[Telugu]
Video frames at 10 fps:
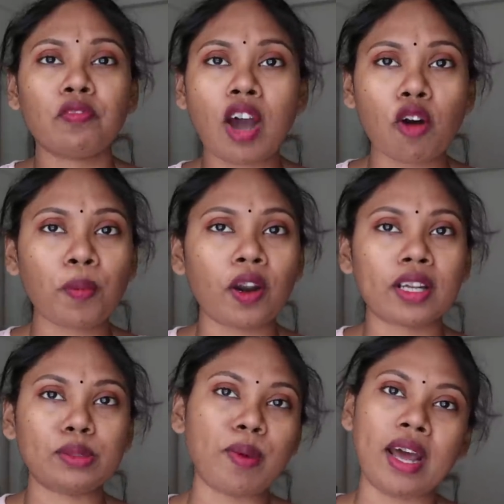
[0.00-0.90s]
వావ్
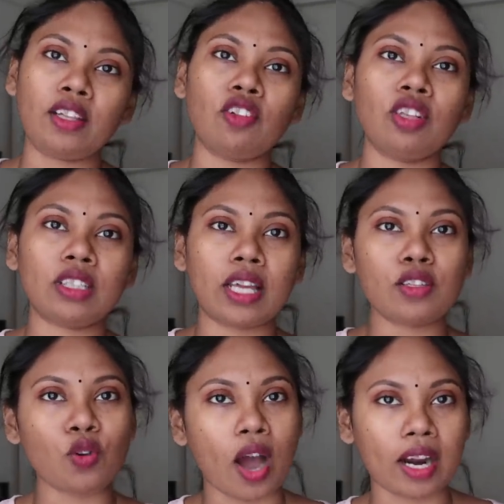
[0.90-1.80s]
ప్రొడక్ట్స్ బాగానే దొరుకుతాయి
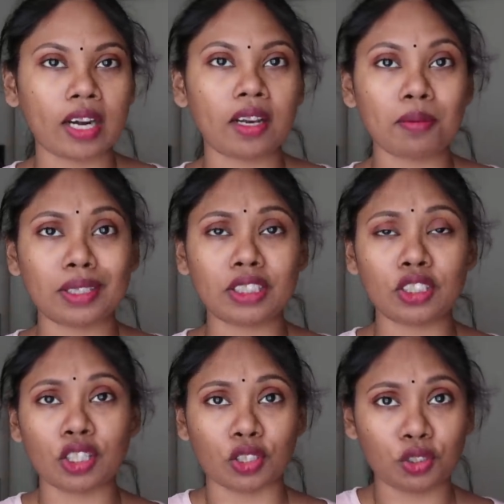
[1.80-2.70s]
సో అక్కడైనా
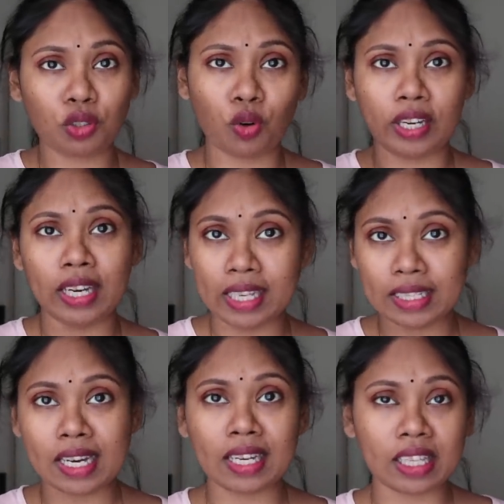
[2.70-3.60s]
పర్చేజ్ చేయొచ్చు కొన్ని
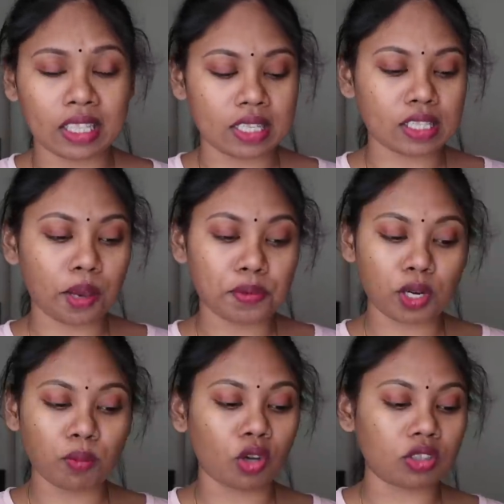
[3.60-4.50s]
లింక్స్ నేను కింద
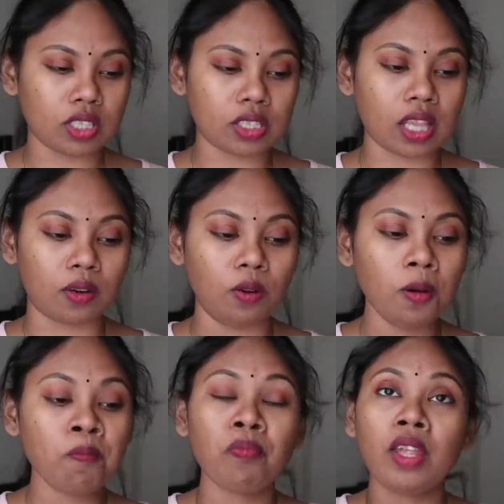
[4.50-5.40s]
డిస్క్రిప్షన్ బాక్స్ ఇస్తాను
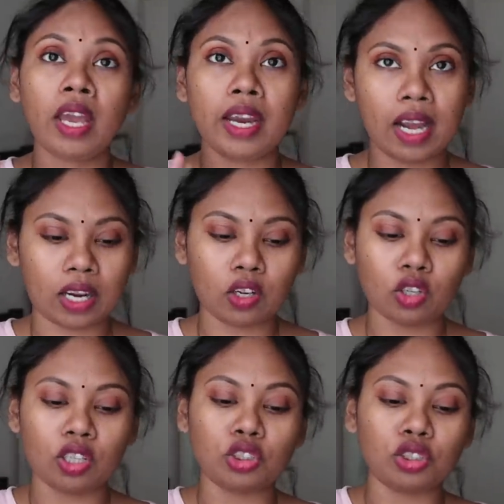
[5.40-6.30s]
అండ్ అక్కడ
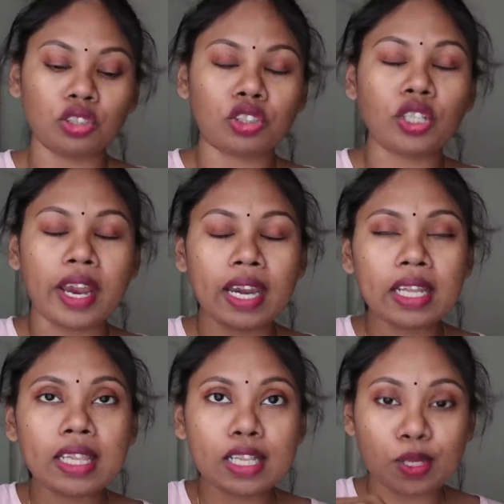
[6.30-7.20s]
కూడా చూడొచ్చు అండ్
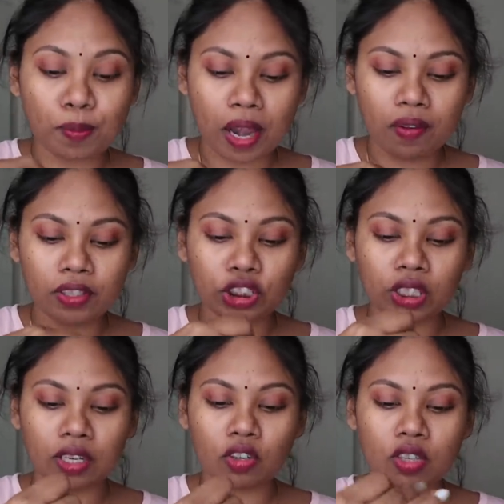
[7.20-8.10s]
దీని స్మెల్
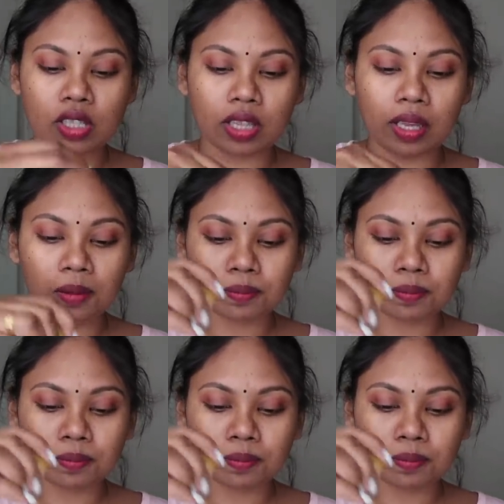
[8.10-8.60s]
విషయానికి వస్తే